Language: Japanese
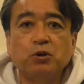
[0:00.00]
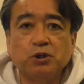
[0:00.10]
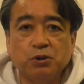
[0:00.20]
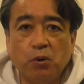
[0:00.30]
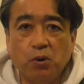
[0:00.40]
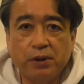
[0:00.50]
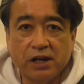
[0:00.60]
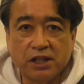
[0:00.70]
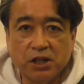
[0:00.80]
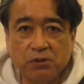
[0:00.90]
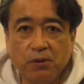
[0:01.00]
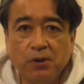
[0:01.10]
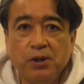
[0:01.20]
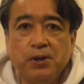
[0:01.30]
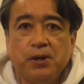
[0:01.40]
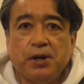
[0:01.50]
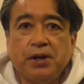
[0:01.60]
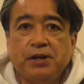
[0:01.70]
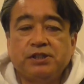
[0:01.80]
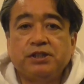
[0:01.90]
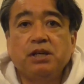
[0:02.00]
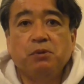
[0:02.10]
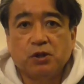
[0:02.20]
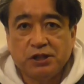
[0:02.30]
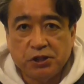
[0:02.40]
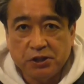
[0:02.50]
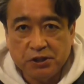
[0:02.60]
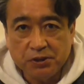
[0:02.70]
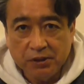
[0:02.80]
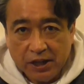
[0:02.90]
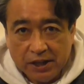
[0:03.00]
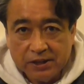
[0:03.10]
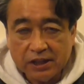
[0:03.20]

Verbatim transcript: 昨年のホームランキングの、えー、杉本選手ですよねだか